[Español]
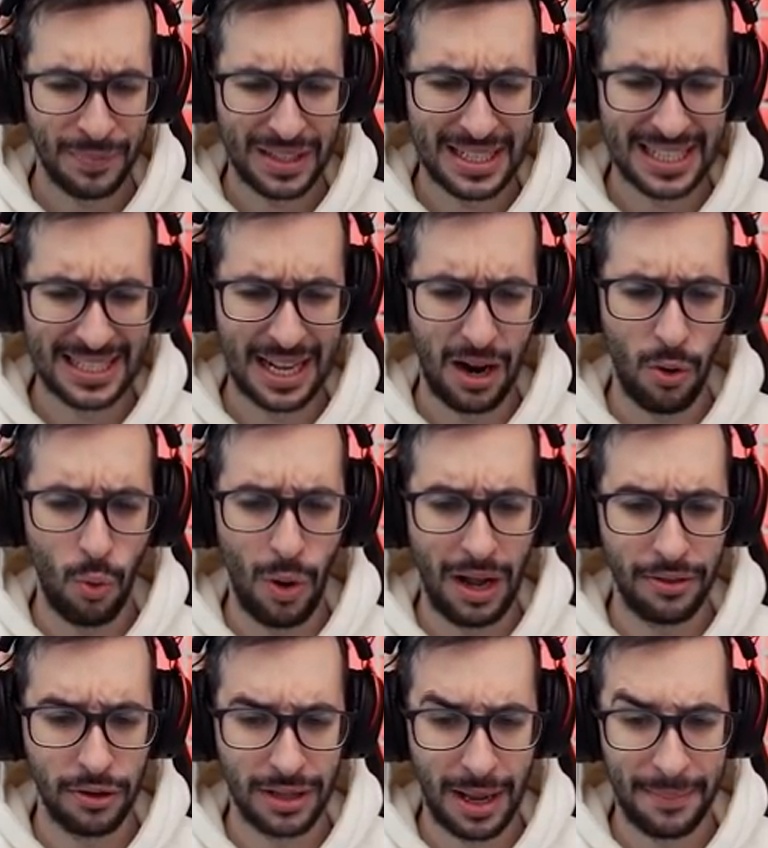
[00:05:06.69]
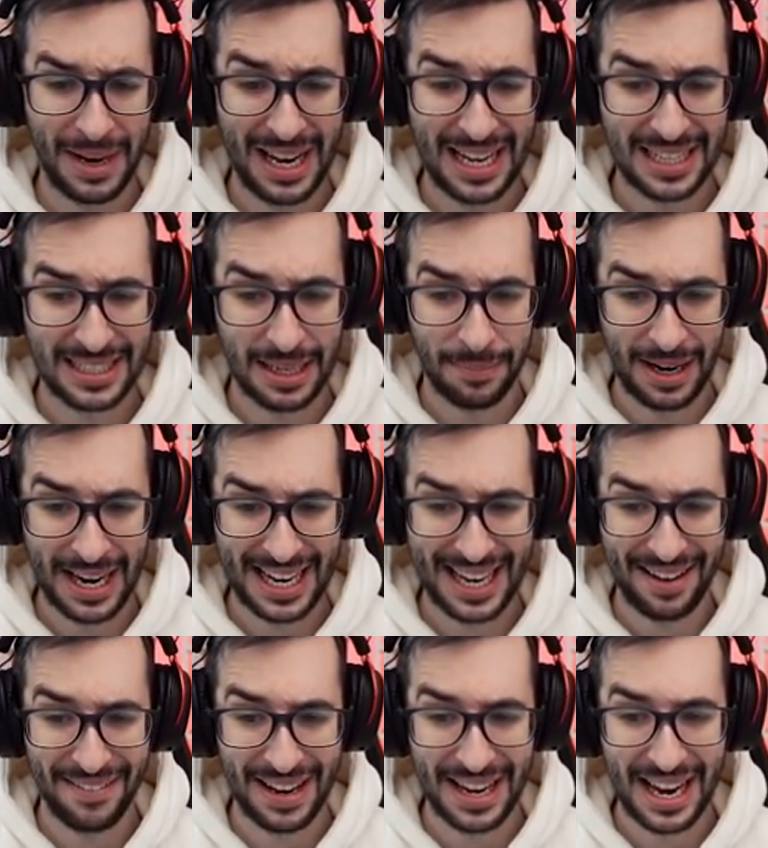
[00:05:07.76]
Se está jugando también la semana
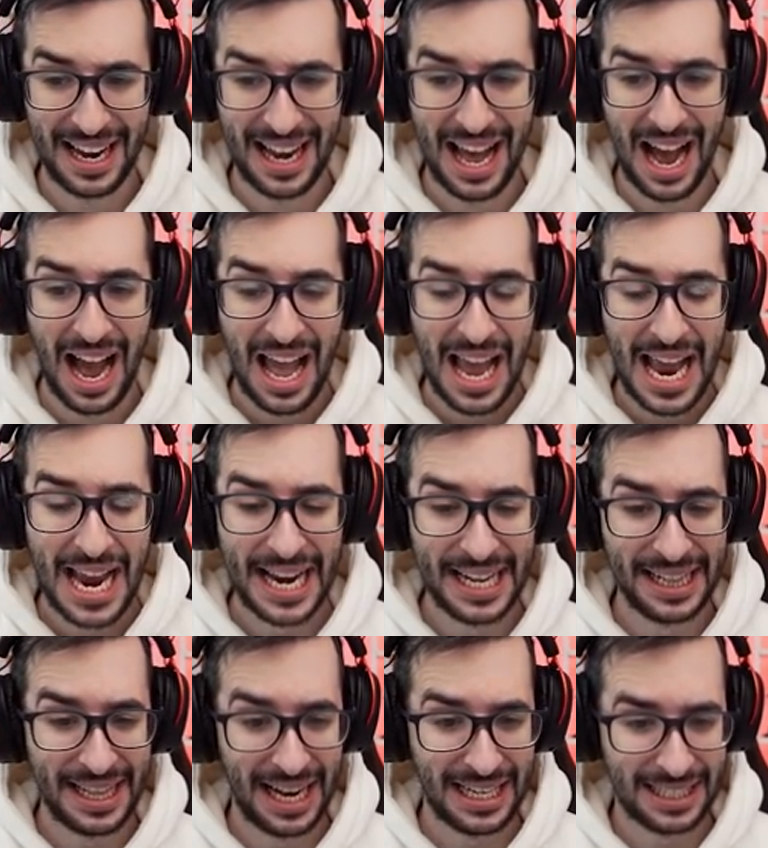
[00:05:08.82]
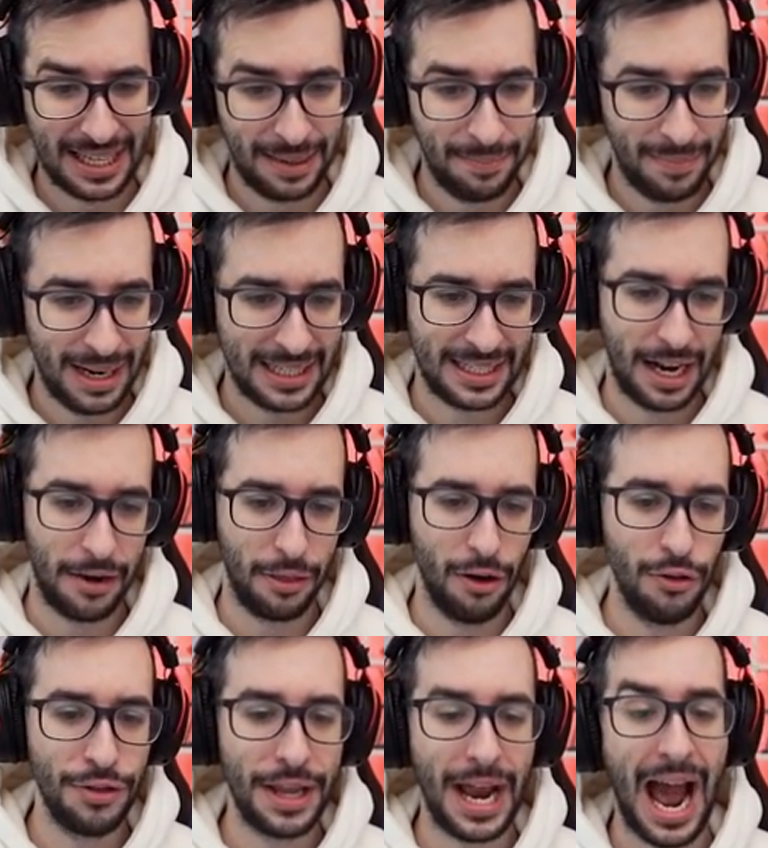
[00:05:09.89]
que viene la Intel Steam Master
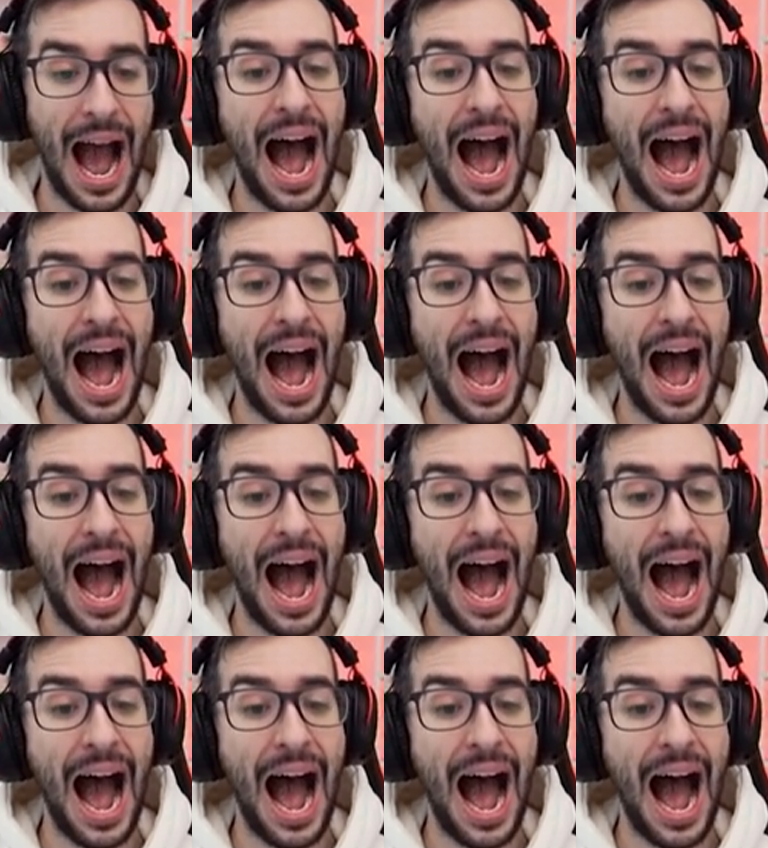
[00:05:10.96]
donde,